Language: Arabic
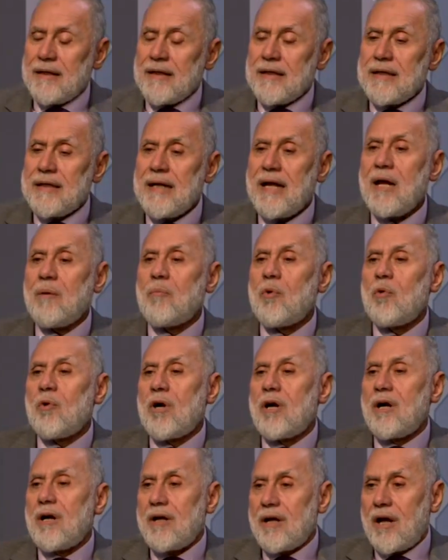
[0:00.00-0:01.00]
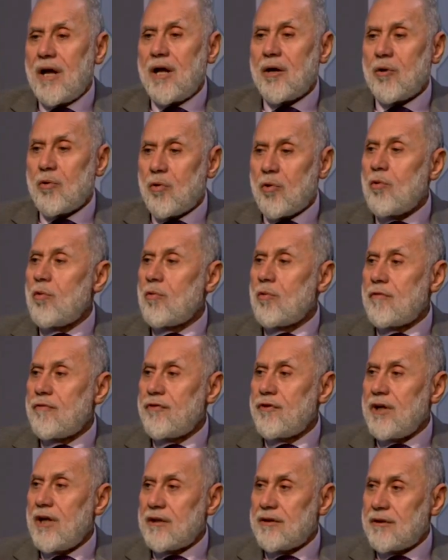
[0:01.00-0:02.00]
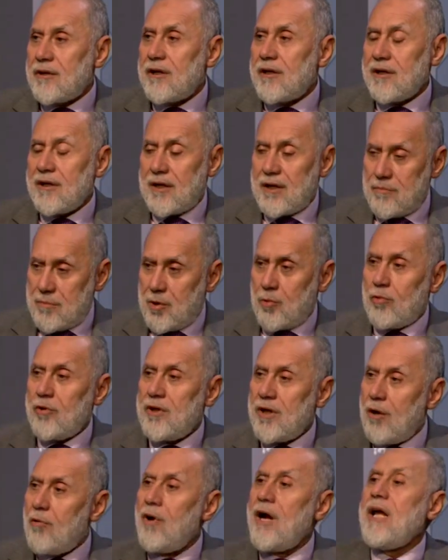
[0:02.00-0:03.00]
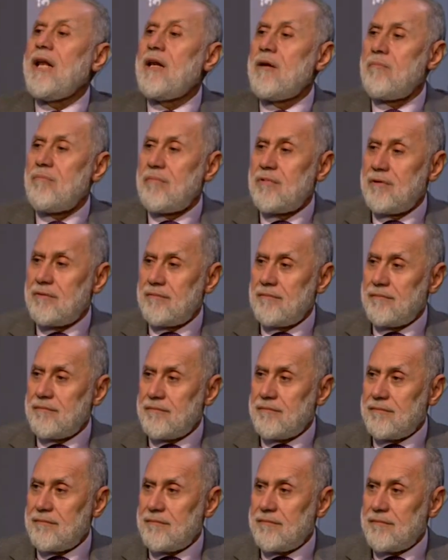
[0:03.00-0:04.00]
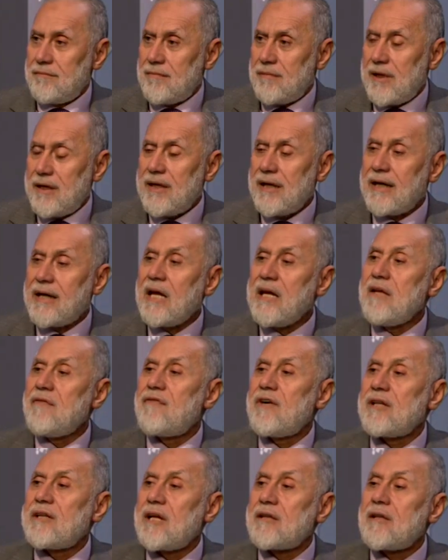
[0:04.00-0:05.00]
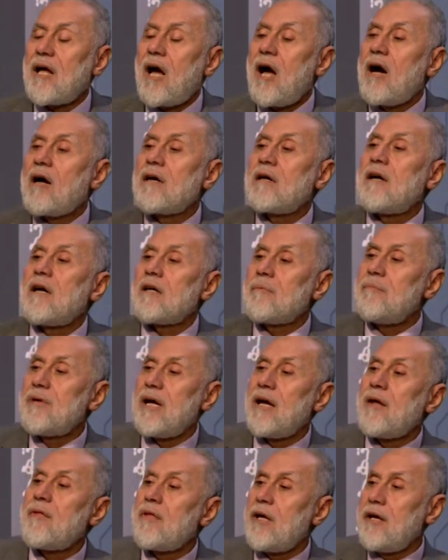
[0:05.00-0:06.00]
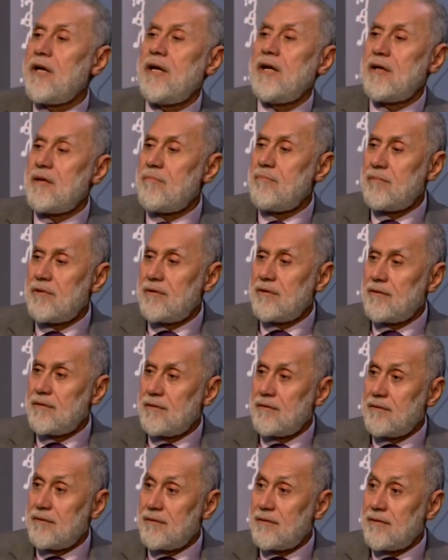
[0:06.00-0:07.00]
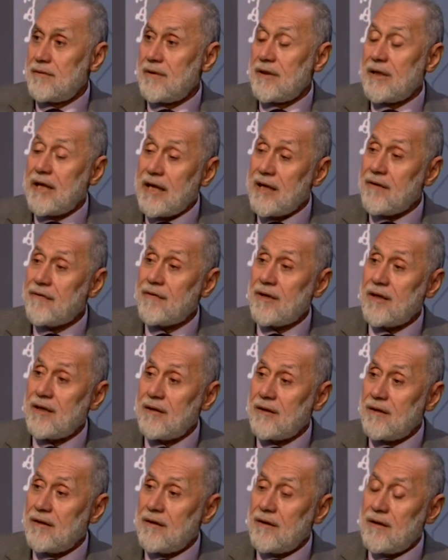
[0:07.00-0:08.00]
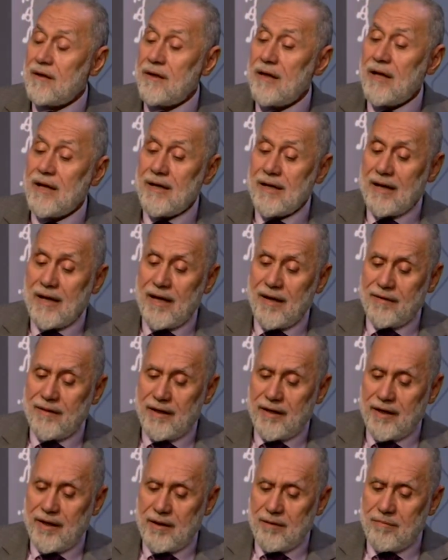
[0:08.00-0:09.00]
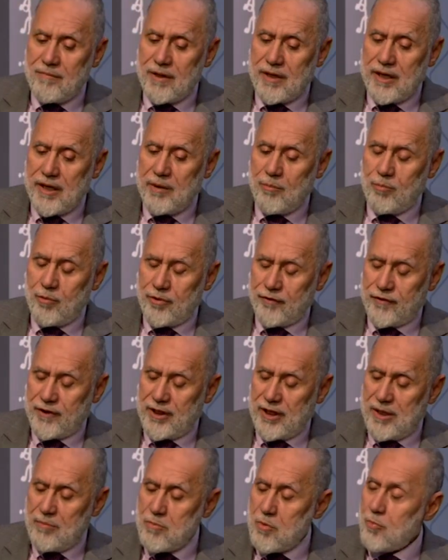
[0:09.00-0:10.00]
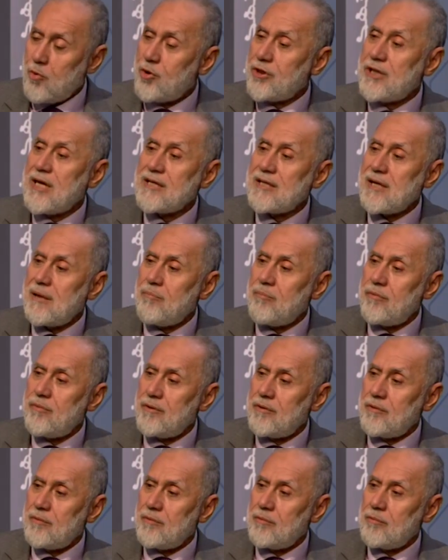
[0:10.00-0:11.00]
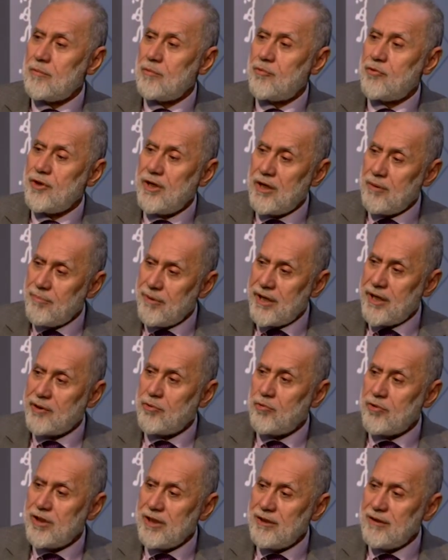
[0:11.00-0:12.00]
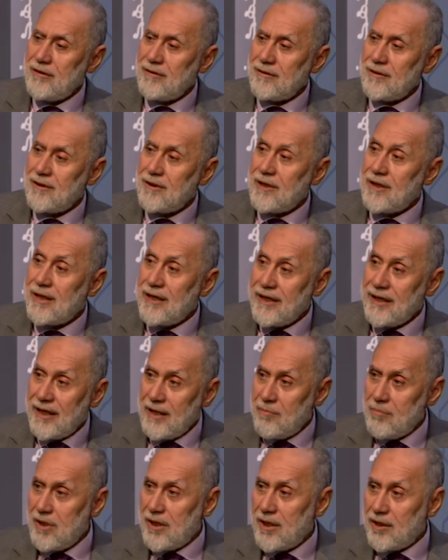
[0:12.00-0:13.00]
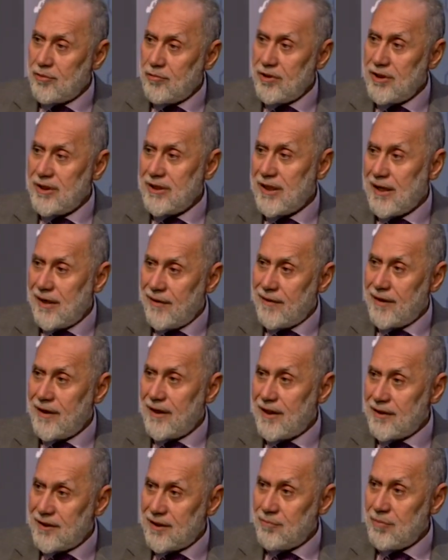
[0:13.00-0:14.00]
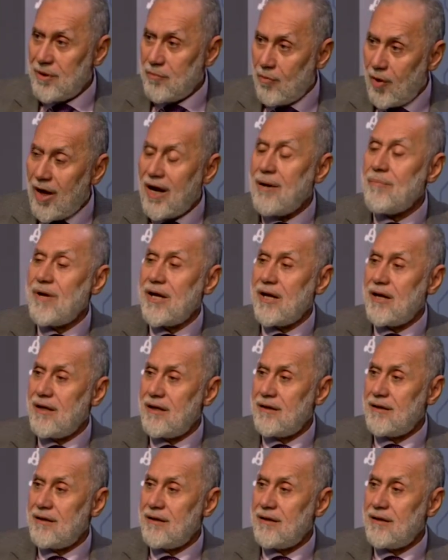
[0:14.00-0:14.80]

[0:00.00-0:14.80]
نعم هو الخلق في الطريق كما قلنا هو علم ايوه ان كيف تتحقق بهذا العلم كيف لان هذا العلم علم في علم مكتسب وفي علم لدني العلم اللدني هذا ياتي بالمعامله